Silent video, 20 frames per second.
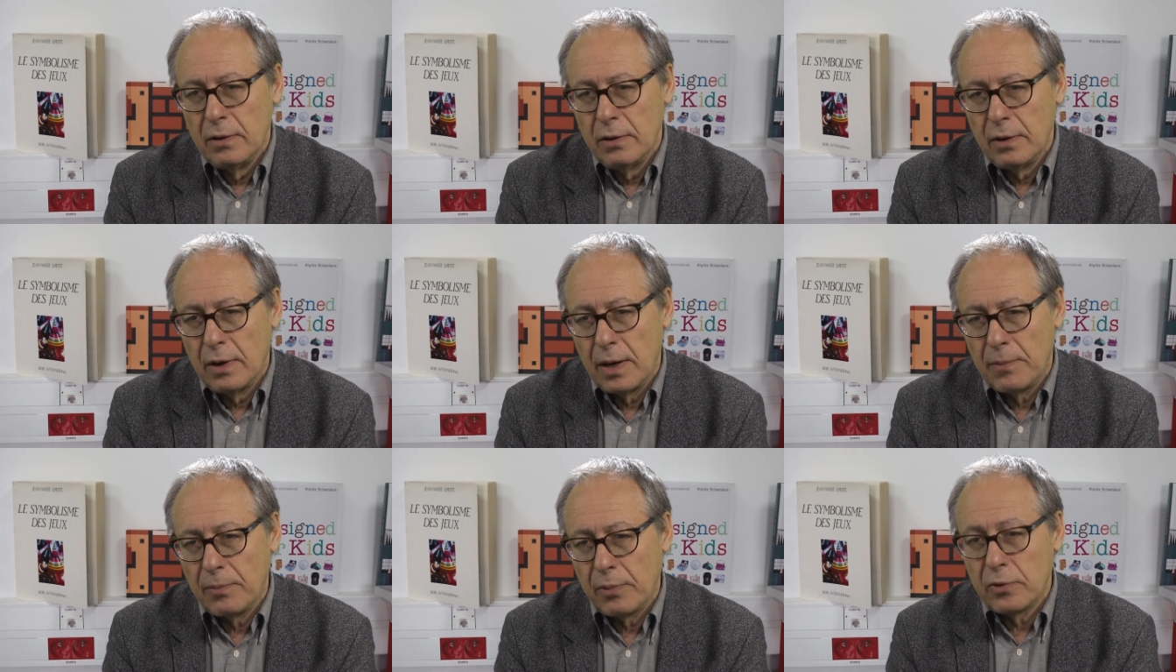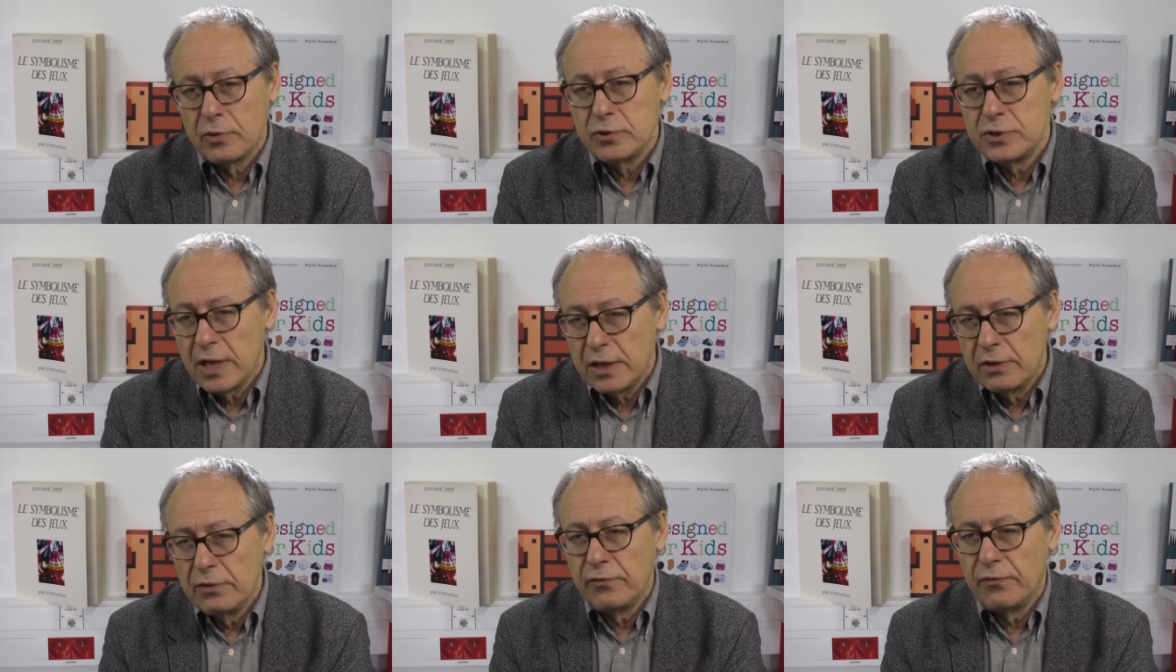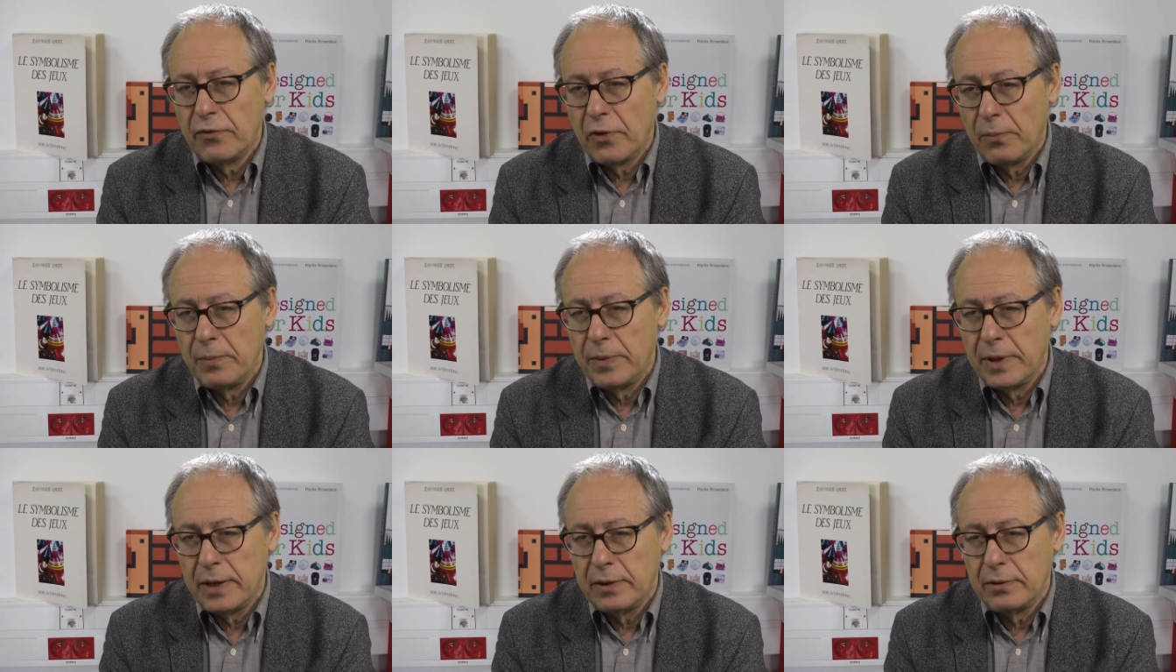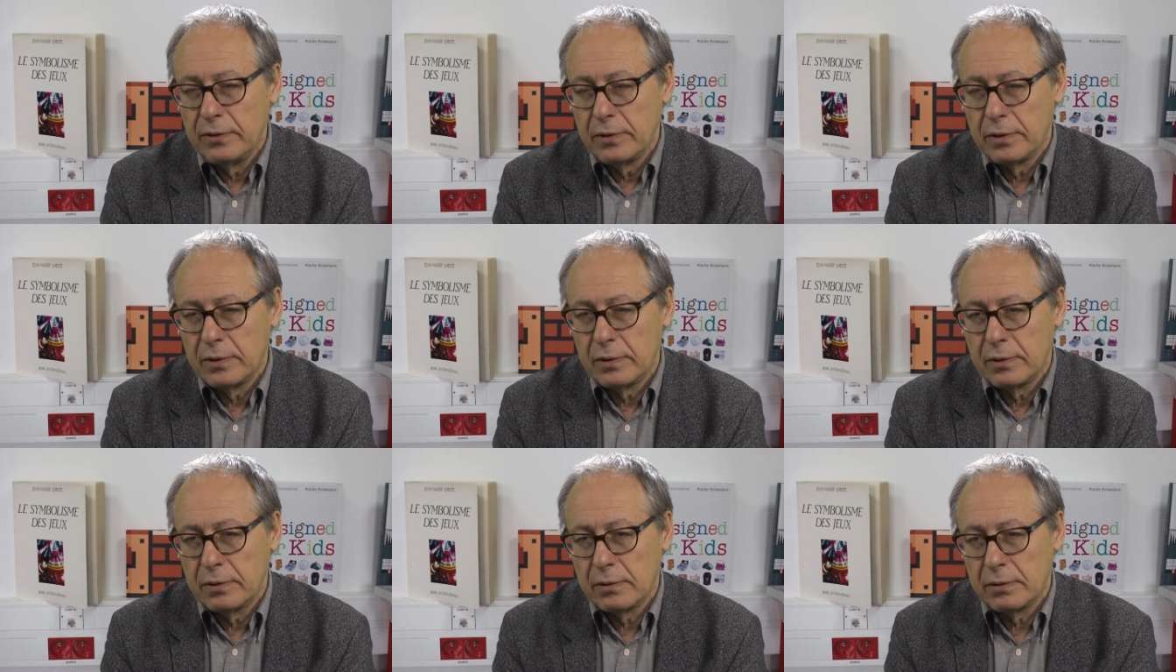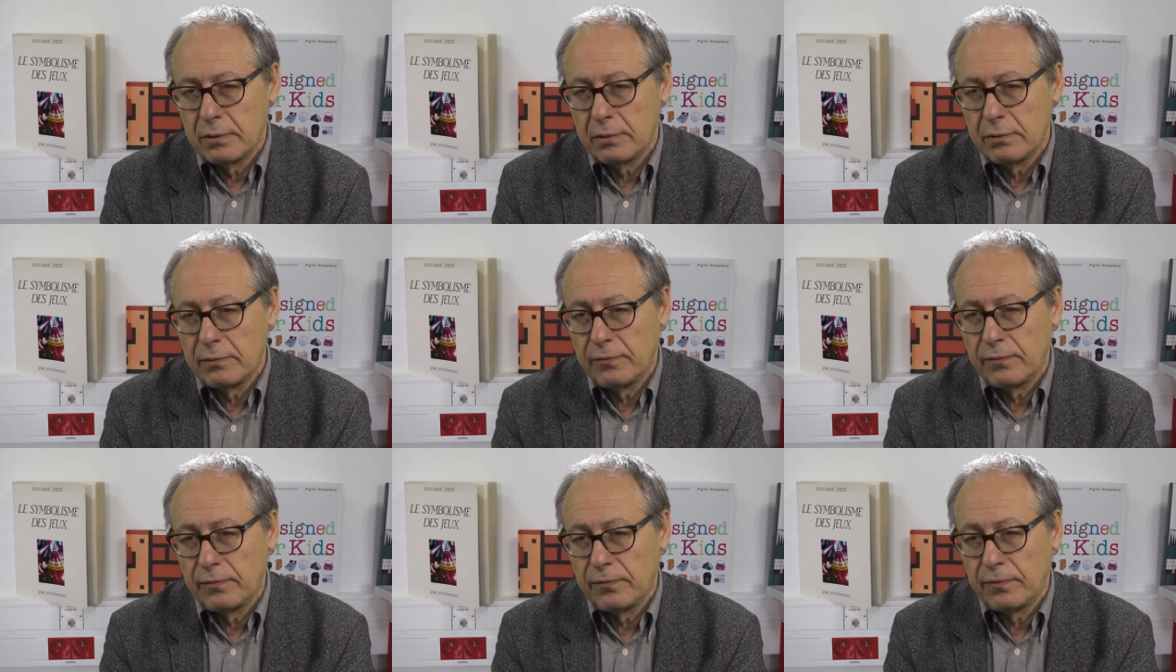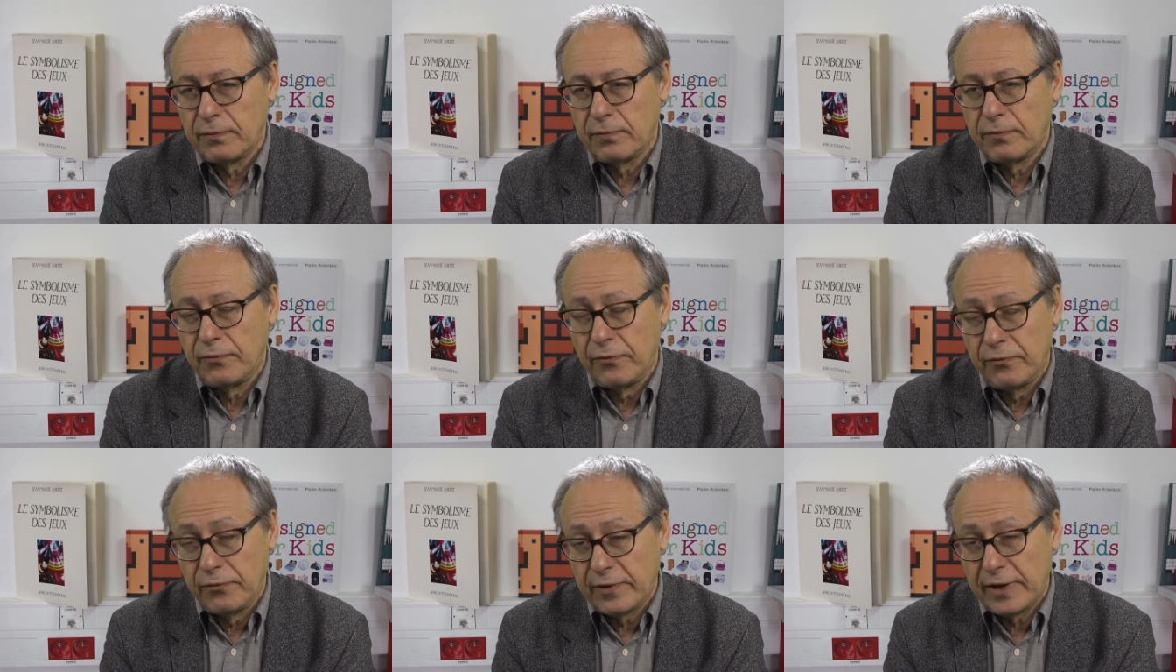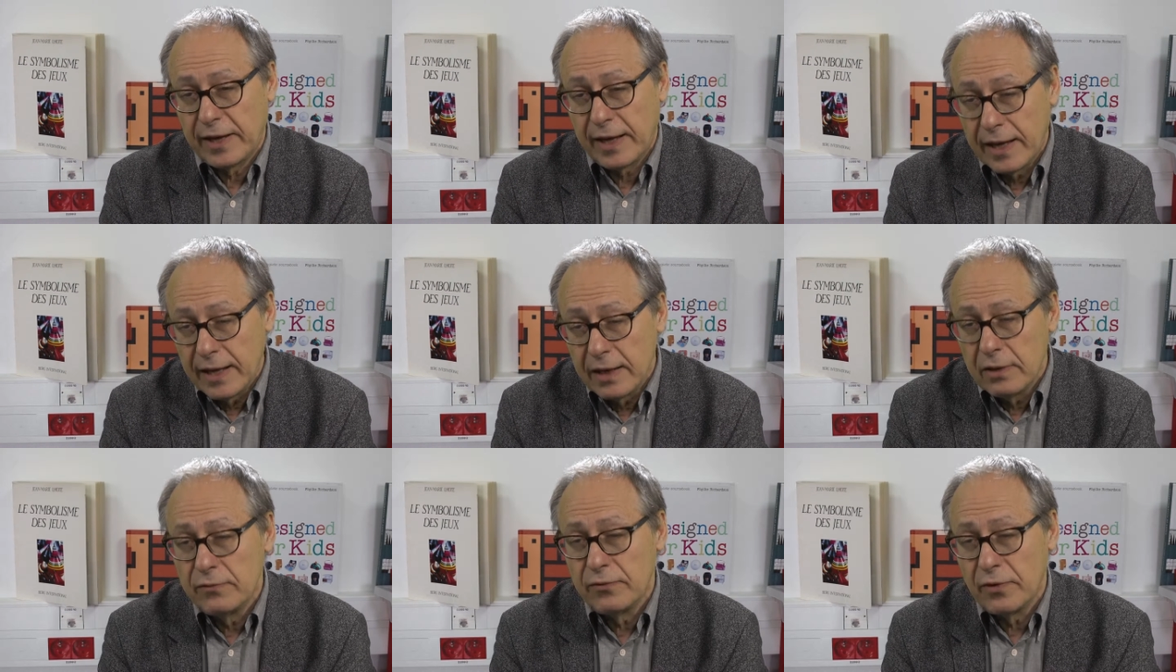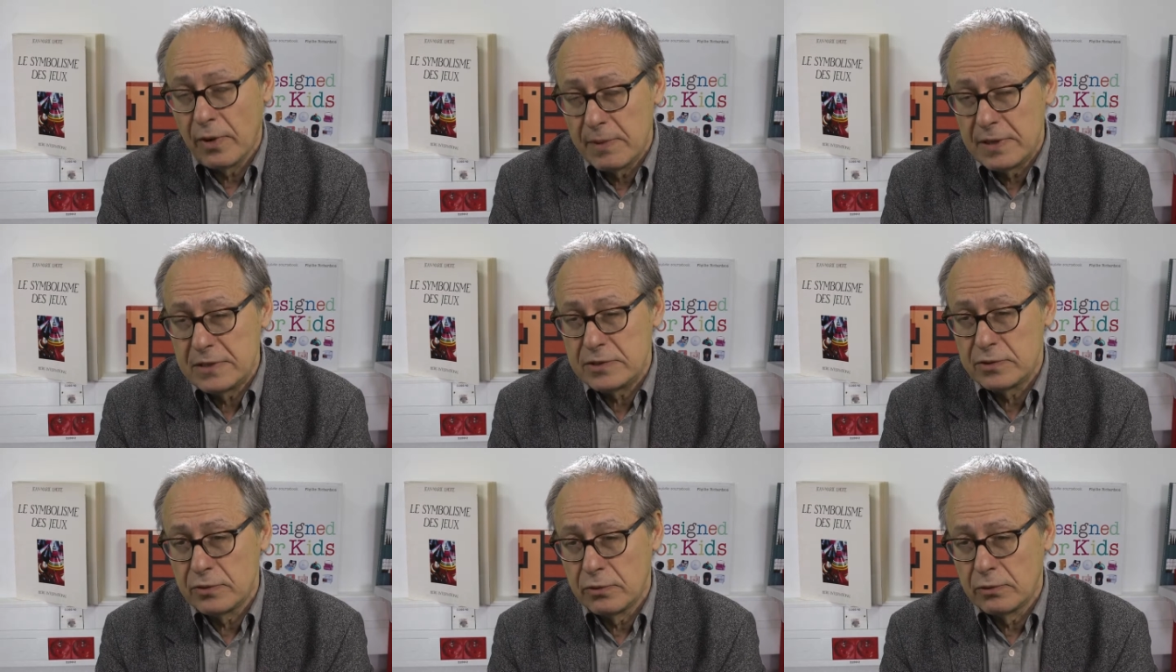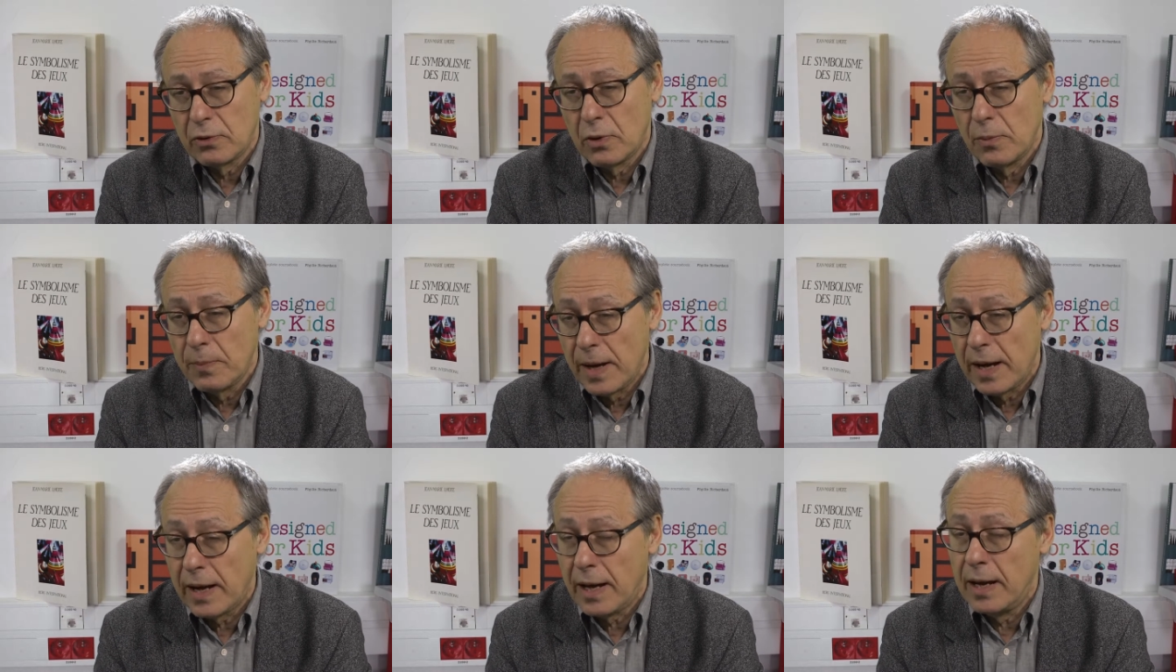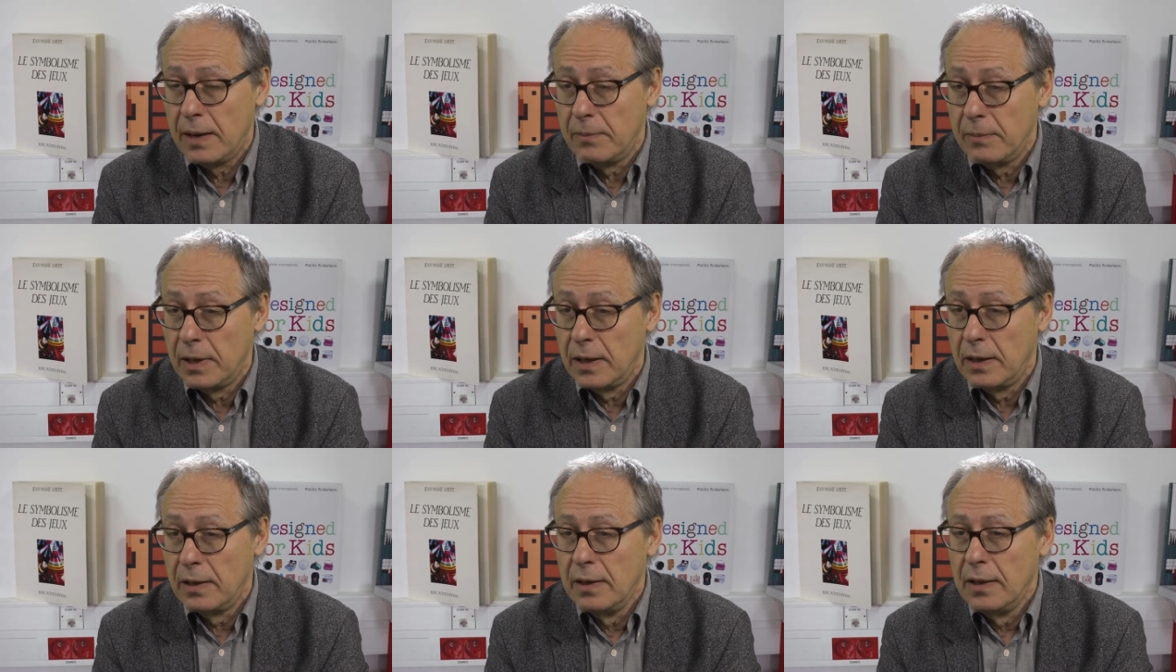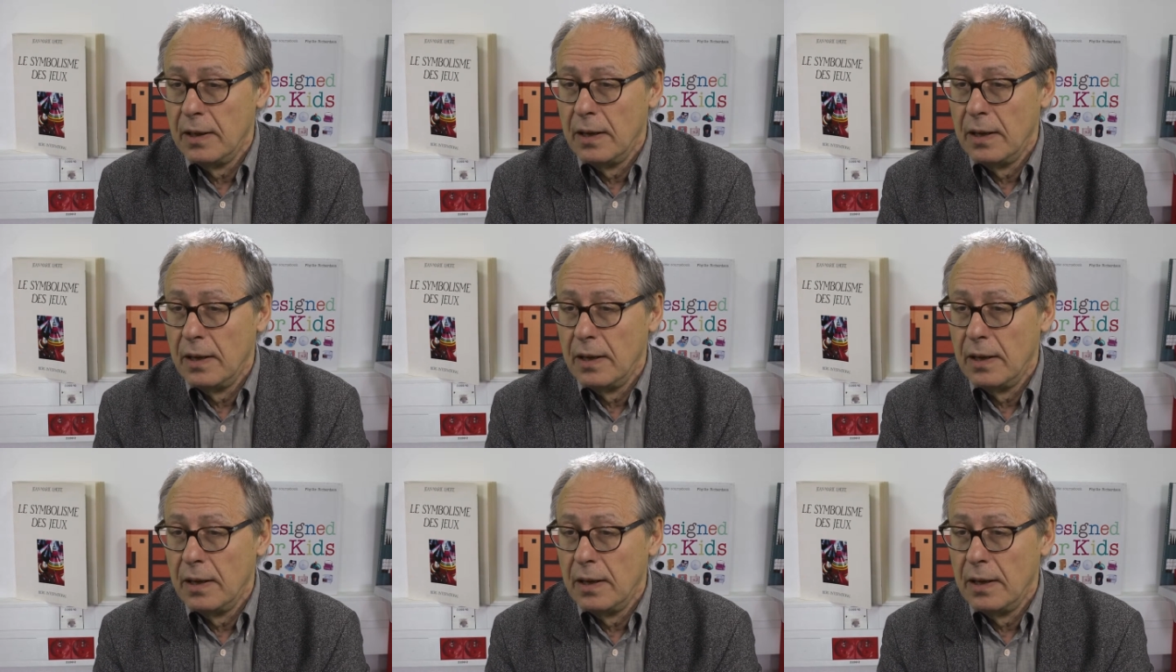un projet de former, de créer une formation comparable